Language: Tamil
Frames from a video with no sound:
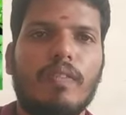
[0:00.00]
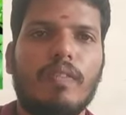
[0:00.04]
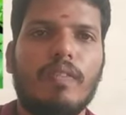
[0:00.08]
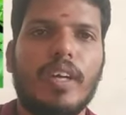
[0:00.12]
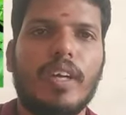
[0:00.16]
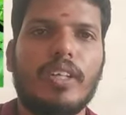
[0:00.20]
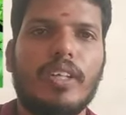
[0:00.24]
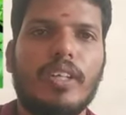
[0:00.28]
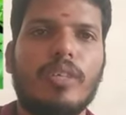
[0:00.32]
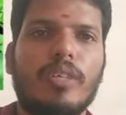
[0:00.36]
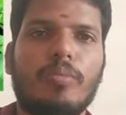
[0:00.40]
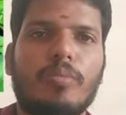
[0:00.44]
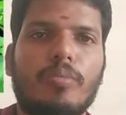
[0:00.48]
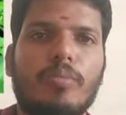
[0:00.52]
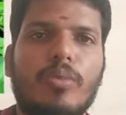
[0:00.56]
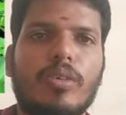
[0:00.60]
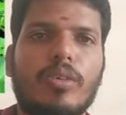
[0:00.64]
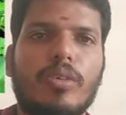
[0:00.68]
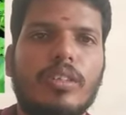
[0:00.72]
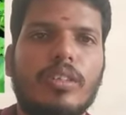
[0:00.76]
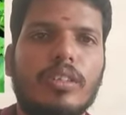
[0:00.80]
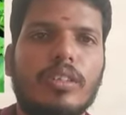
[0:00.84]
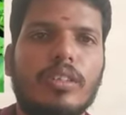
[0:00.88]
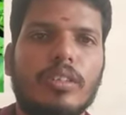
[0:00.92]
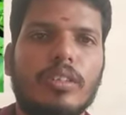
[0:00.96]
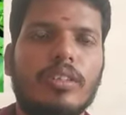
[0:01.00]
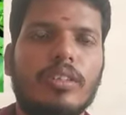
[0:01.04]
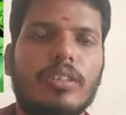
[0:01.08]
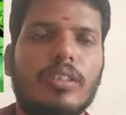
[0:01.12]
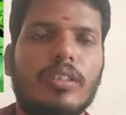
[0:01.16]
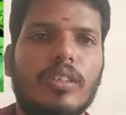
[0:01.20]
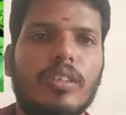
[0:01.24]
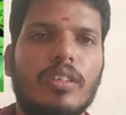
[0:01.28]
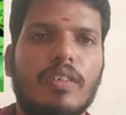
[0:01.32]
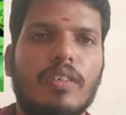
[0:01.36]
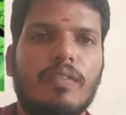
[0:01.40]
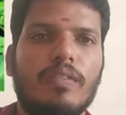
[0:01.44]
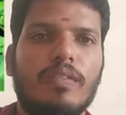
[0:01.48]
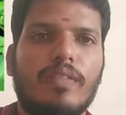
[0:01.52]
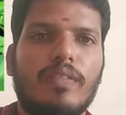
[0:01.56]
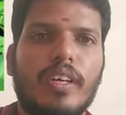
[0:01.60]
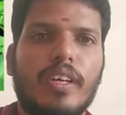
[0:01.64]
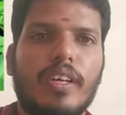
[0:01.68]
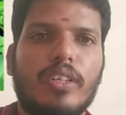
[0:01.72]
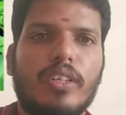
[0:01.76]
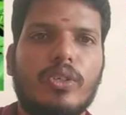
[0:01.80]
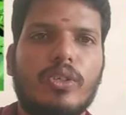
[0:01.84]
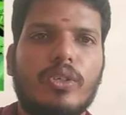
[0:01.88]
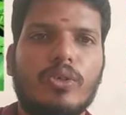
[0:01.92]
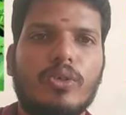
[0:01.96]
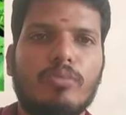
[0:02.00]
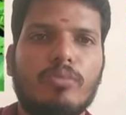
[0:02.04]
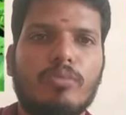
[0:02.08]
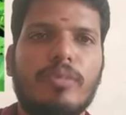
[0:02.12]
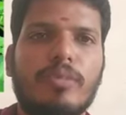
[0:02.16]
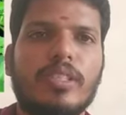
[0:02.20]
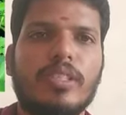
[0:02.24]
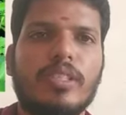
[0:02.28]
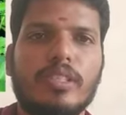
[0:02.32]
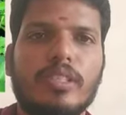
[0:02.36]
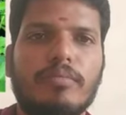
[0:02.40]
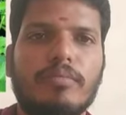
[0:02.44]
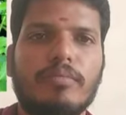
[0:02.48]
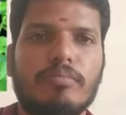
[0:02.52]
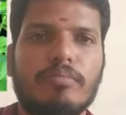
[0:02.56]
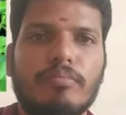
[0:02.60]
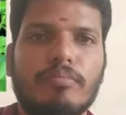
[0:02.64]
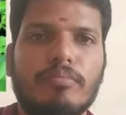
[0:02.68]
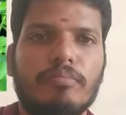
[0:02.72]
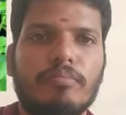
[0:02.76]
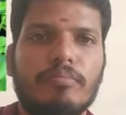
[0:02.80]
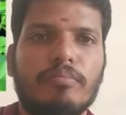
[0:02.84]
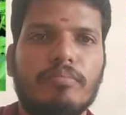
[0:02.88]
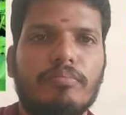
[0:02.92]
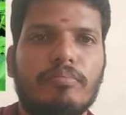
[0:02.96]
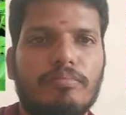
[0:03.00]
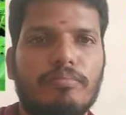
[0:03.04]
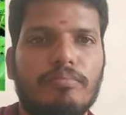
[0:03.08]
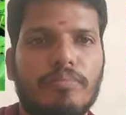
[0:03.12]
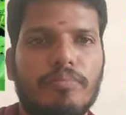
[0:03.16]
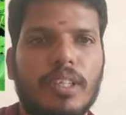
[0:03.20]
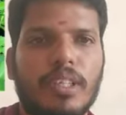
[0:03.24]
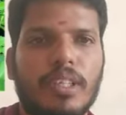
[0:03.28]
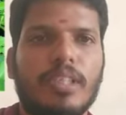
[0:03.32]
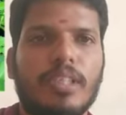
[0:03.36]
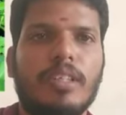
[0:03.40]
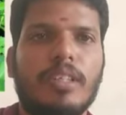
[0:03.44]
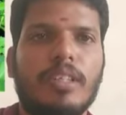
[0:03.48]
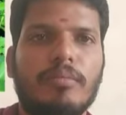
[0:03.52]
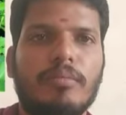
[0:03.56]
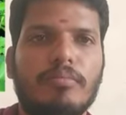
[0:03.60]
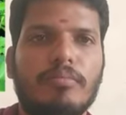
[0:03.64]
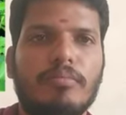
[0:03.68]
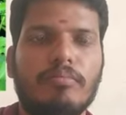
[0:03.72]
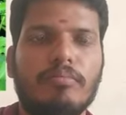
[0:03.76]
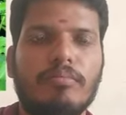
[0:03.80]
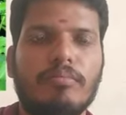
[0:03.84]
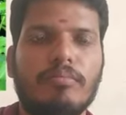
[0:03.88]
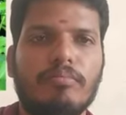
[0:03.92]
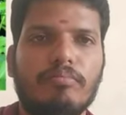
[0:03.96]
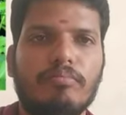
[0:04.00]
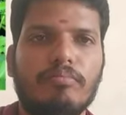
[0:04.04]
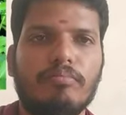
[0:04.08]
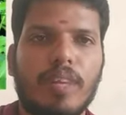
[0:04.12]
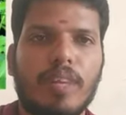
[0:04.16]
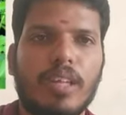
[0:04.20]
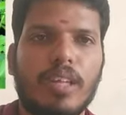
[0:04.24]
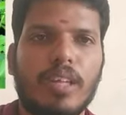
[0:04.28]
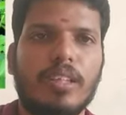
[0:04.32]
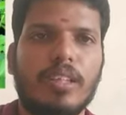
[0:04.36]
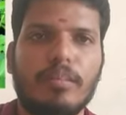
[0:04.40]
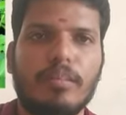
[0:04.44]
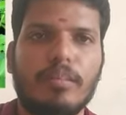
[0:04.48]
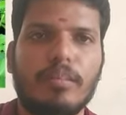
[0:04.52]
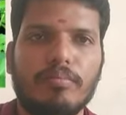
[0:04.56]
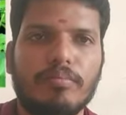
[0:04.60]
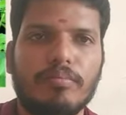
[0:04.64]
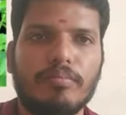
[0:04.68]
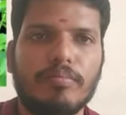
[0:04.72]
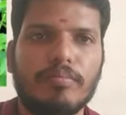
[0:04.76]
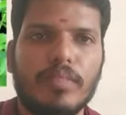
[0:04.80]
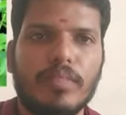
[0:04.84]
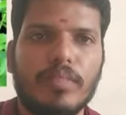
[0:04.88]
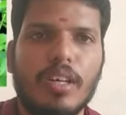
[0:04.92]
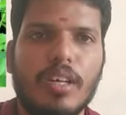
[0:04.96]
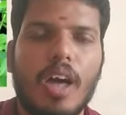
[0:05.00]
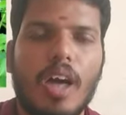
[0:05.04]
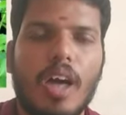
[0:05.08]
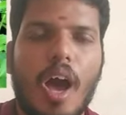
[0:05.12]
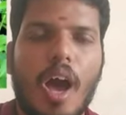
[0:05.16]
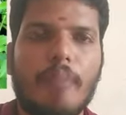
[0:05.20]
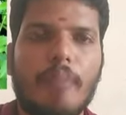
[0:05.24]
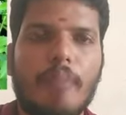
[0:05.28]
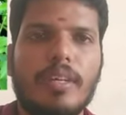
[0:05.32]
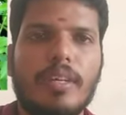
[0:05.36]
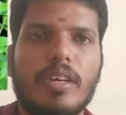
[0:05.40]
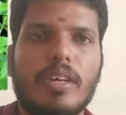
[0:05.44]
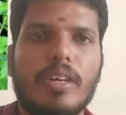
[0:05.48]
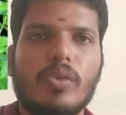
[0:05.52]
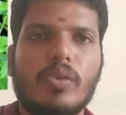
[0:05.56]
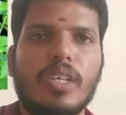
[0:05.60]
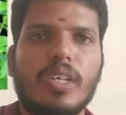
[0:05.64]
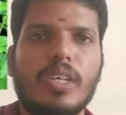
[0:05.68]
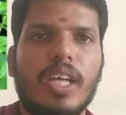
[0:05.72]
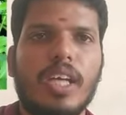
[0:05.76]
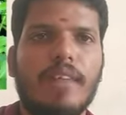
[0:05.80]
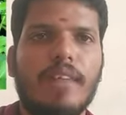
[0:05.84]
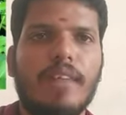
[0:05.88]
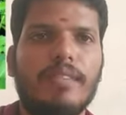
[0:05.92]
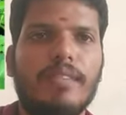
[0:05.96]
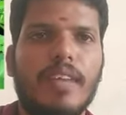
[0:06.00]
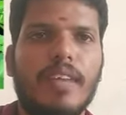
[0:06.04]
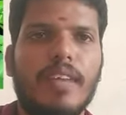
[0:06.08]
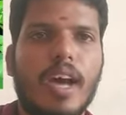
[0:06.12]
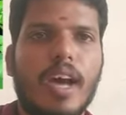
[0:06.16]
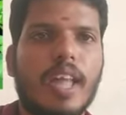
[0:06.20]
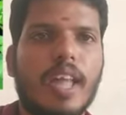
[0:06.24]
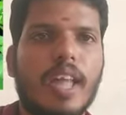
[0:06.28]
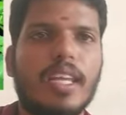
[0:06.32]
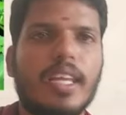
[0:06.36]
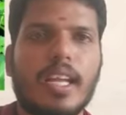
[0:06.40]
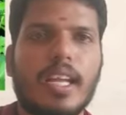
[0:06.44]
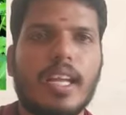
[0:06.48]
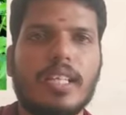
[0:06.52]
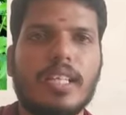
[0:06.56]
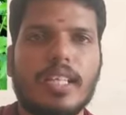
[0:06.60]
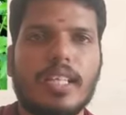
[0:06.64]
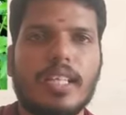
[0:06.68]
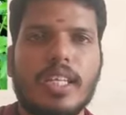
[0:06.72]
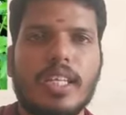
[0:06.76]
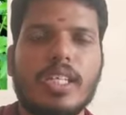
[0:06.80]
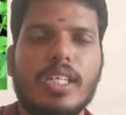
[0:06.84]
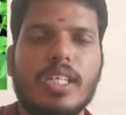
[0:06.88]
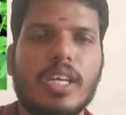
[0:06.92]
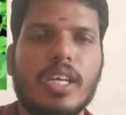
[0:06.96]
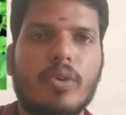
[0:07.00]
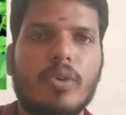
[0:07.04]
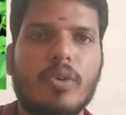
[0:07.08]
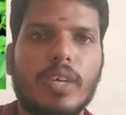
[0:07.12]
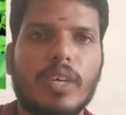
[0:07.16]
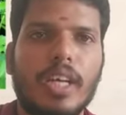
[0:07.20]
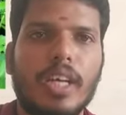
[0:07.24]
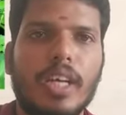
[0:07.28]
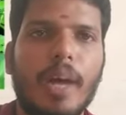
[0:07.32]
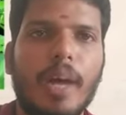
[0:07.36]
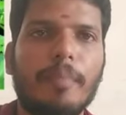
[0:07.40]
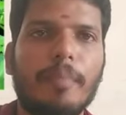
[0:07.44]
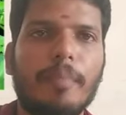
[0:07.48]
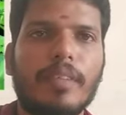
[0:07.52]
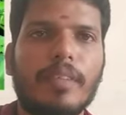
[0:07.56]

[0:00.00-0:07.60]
வயிற்றுப்போக்கு வயிற்று உபசம் மந்தம் மாந்தம் அப்படிங்கக்கூடிய வியாதிகளை சரி செய்யக்கூடிய